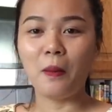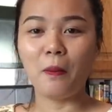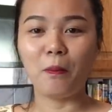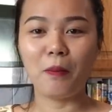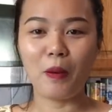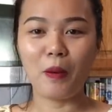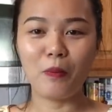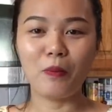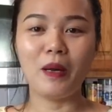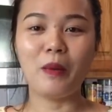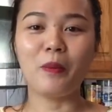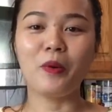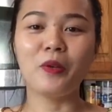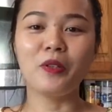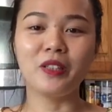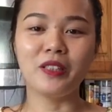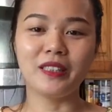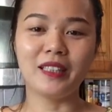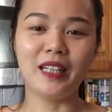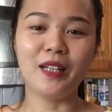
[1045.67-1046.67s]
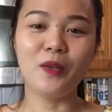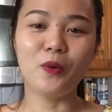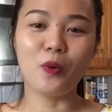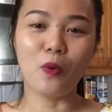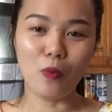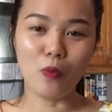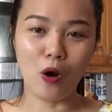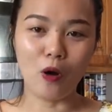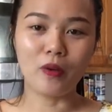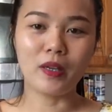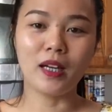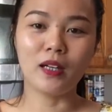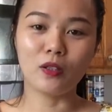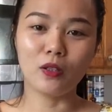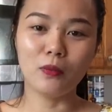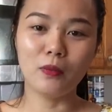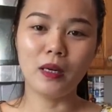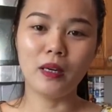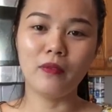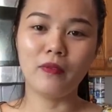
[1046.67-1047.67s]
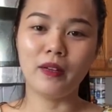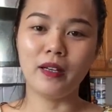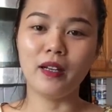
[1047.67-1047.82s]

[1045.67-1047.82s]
Mong là mọi người sẽ luôn ủng hộ kênh của mình,